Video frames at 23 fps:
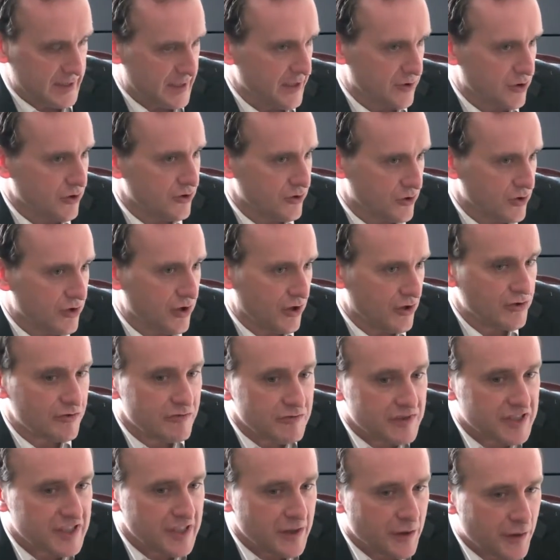sí yo
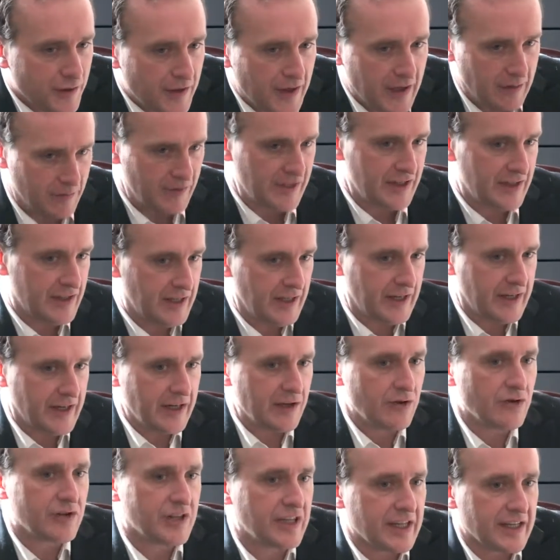creo sinceramente
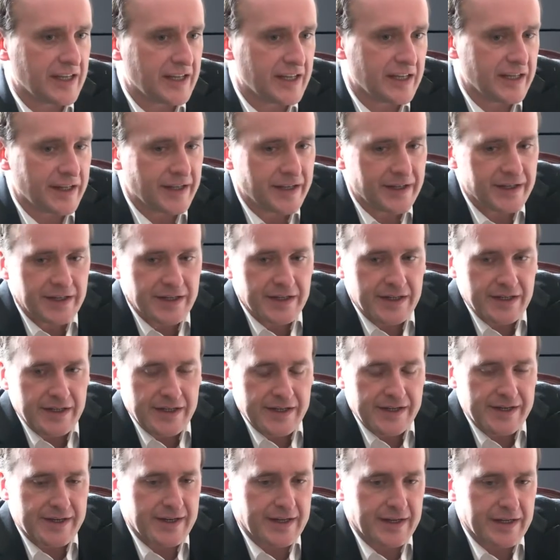creo que
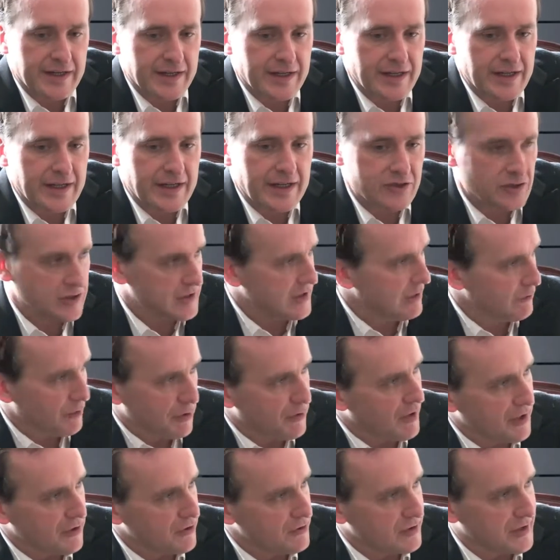eso está
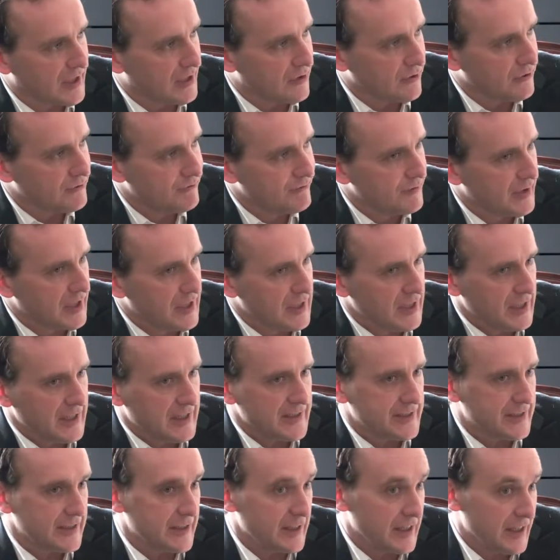muy bien contado
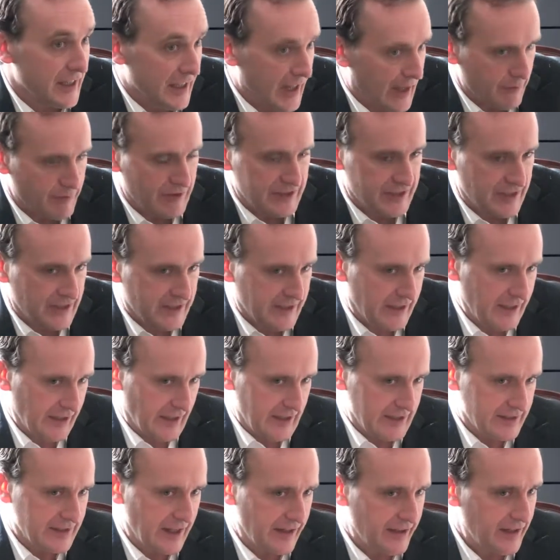y además es
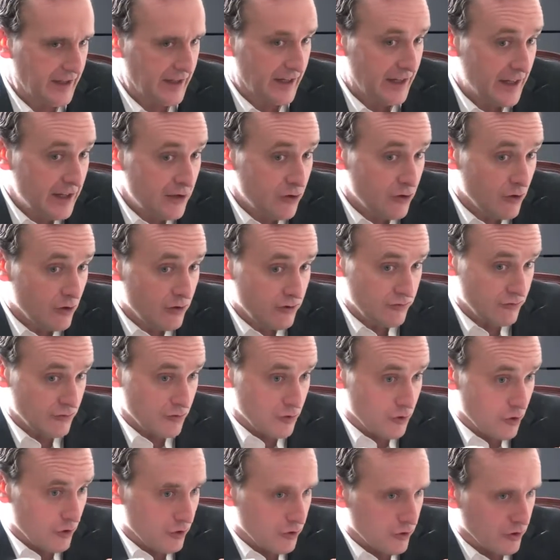que está dirigido
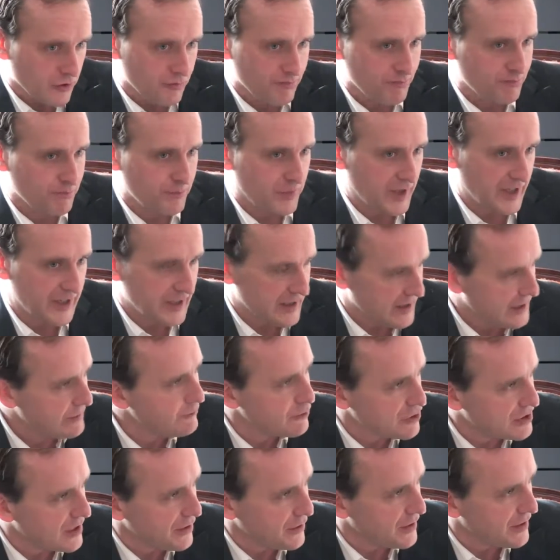lo,
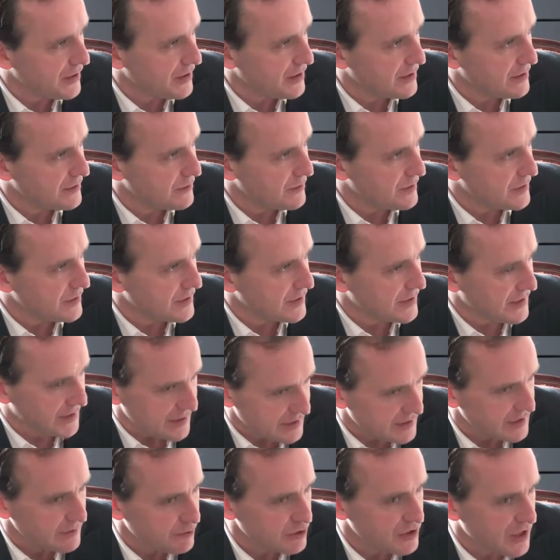pretendimos hacer
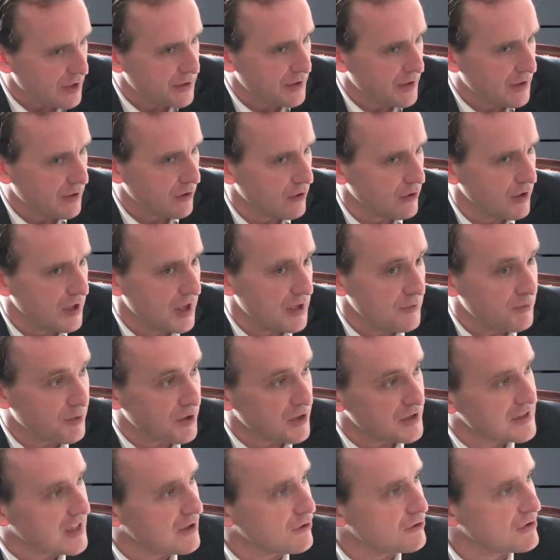quisimos hacerlo,
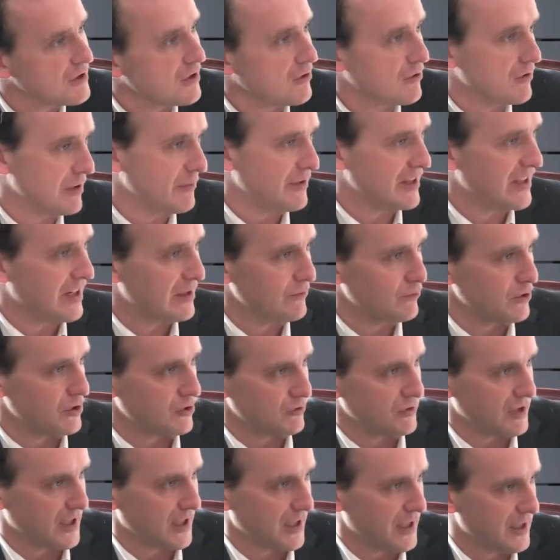pero está contado de una manera muy
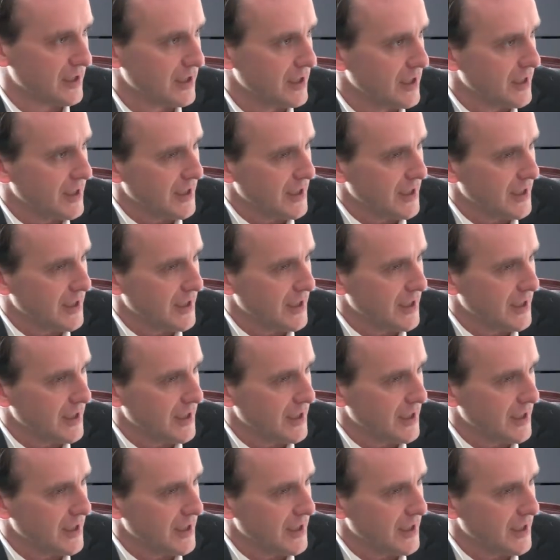sutil.